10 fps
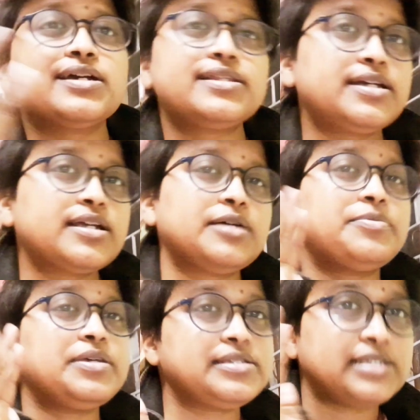कदर
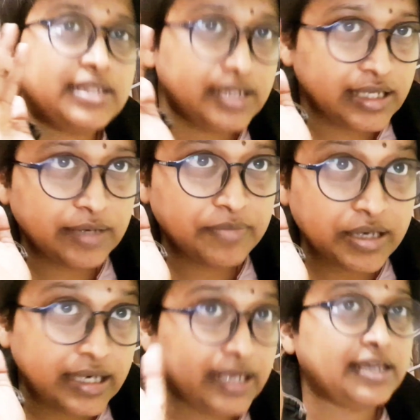कभी ज़िंदगी में
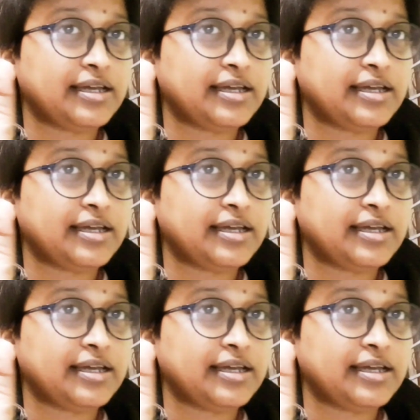नहीं